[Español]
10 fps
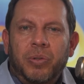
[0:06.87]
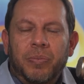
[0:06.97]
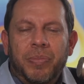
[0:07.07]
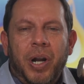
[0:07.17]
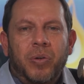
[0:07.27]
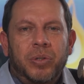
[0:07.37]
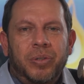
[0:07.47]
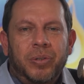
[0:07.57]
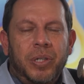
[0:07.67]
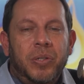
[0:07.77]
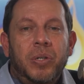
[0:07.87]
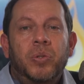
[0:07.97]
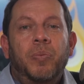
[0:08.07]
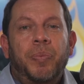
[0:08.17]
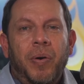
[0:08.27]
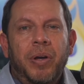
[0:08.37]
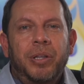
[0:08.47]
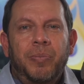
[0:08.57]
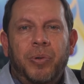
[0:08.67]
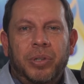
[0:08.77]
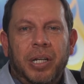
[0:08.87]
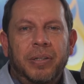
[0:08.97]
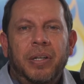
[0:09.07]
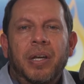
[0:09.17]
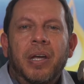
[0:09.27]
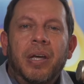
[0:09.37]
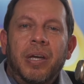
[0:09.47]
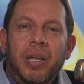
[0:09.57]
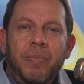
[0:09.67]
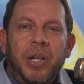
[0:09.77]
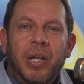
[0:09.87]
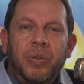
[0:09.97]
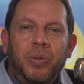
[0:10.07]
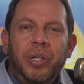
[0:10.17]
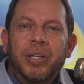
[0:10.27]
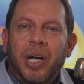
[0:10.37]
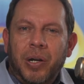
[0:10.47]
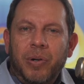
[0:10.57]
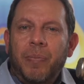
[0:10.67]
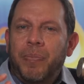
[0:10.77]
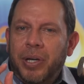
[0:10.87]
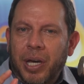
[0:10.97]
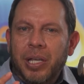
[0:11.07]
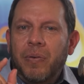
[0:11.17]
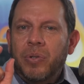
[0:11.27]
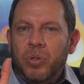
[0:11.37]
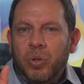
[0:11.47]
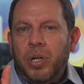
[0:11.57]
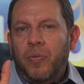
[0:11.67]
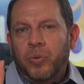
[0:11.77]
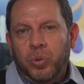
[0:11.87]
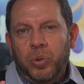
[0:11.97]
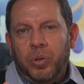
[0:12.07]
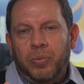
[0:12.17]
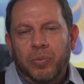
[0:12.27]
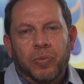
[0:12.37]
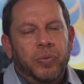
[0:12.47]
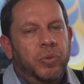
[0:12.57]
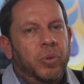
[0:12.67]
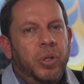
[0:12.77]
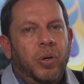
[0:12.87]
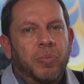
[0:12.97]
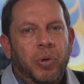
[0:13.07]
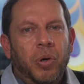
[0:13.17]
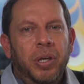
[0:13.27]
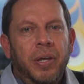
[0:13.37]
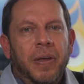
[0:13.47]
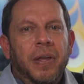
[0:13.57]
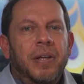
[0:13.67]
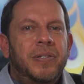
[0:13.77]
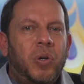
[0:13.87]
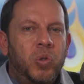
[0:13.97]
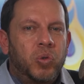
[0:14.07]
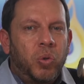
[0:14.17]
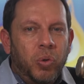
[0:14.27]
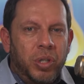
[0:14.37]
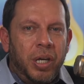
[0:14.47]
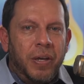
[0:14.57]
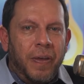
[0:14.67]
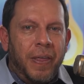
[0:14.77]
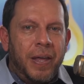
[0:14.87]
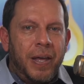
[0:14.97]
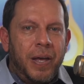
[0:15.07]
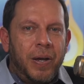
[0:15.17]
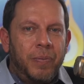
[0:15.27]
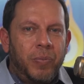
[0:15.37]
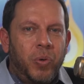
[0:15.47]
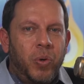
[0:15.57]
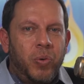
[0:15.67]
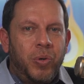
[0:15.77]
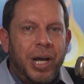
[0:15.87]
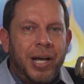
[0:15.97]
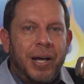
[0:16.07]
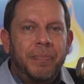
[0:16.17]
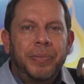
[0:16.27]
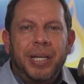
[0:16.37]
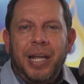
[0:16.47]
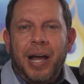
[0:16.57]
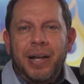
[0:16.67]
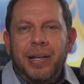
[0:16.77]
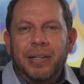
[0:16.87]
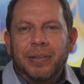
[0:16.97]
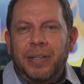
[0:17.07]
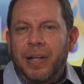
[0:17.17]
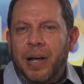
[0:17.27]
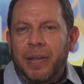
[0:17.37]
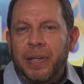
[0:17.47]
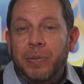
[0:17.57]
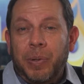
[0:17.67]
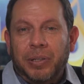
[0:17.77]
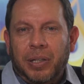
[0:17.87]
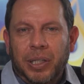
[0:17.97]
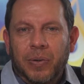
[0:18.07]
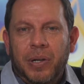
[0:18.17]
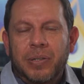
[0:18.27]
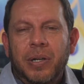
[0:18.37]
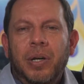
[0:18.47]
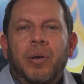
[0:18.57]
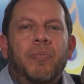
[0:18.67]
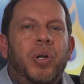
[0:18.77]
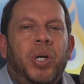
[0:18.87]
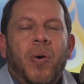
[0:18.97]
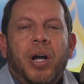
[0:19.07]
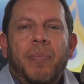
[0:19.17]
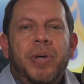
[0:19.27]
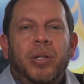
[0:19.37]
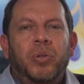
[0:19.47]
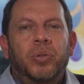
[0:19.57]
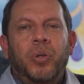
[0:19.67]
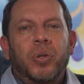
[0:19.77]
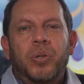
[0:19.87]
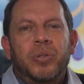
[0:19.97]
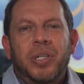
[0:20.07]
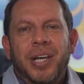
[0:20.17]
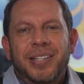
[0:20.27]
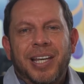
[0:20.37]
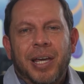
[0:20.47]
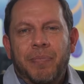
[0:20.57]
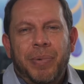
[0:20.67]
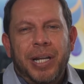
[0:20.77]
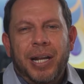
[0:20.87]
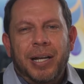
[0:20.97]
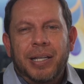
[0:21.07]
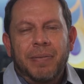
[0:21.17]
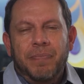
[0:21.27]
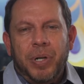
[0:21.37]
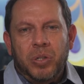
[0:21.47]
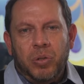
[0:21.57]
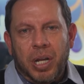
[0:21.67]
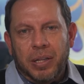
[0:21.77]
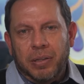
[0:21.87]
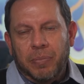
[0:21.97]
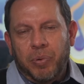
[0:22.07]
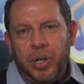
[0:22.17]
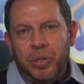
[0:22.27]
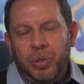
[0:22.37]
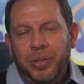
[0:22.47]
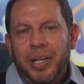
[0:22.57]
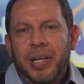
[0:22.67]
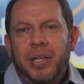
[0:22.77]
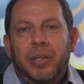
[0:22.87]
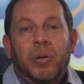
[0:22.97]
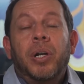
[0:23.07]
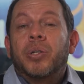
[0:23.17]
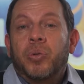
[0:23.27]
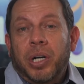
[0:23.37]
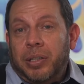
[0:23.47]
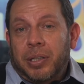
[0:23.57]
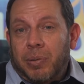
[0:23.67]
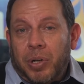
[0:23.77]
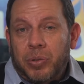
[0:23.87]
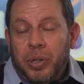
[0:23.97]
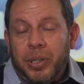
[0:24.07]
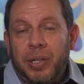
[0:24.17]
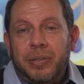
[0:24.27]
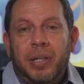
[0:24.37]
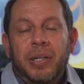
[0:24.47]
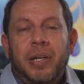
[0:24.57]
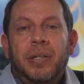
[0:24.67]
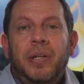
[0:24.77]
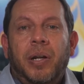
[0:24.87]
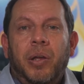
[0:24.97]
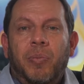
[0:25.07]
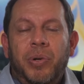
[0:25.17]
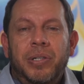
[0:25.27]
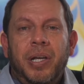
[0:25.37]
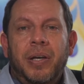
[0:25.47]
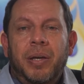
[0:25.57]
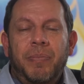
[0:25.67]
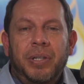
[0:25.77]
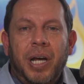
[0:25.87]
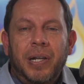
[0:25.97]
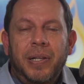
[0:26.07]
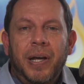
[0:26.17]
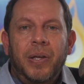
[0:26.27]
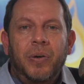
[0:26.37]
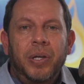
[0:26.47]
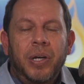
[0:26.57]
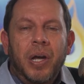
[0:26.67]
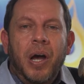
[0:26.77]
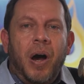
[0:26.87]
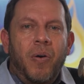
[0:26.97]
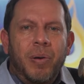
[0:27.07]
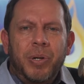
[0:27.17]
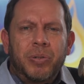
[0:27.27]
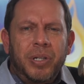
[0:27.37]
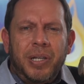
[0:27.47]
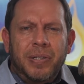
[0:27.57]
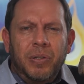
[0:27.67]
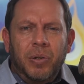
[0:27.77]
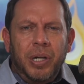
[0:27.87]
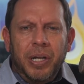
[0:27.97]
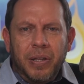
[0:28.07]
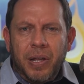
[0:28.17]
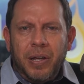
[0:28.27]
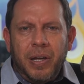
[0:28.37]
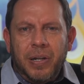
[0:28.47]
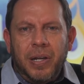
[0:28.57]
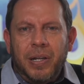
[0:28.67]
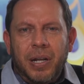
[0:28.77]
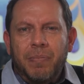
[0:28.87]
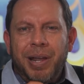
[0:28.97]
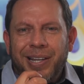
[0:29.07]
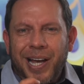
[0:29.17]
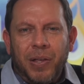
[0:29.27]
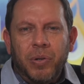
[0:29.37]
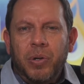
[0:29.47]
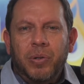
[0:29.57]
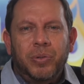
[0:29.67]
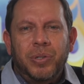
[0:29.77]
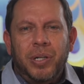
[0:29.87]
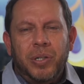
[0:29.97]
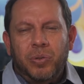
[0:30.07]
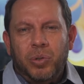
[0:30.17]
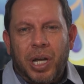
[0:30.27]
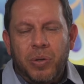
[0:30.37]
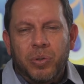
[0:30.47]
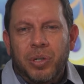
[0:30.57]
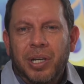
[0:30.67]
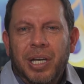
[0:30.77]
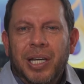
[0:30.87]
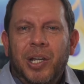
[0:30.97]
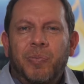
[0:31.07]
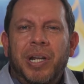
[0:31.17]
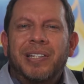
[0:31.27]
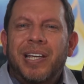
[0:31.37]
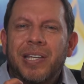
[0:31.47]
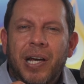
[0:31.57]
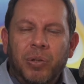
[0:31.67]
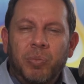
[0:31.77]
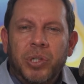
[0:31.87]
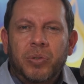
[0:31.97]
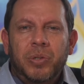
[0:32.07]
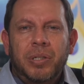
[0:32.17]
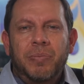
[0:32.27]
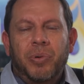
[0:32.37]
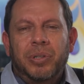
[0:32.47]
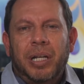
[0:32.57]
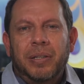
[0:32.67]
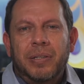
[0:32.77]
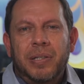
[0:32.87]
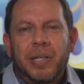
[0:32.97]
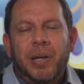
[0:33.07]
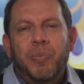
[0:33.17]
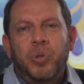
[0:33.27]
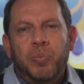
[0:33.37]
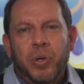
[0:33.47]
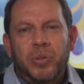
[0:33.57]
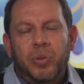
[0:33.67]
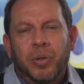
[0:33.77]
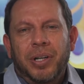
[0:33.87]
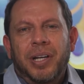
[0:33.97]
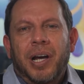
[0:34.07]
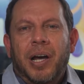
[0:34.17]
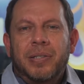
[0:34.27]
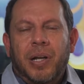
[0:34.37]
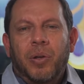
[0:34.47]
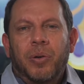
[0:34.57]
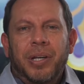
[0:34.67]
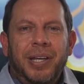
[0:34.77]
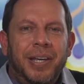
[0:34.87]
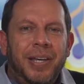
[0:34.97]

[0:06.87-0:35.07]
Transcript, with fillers: para nosotros es supremamente importante ir mirando y darle una pequeña visión al futuro. Un futuro que hoy por hoy se construye eh, con una gran cantidad de expectativas, pero que va cambiando todos los días de manera impresionante. Por eso tengo la suerte y tenemos la suerte en este LinkedIn de Radiopolis de invitar el día de hoy a una persona que ha sido líder en, el mercado en, los, en estos años, que nos viene enseñando muchas cosas importantes y que por supuesto ha estado eh,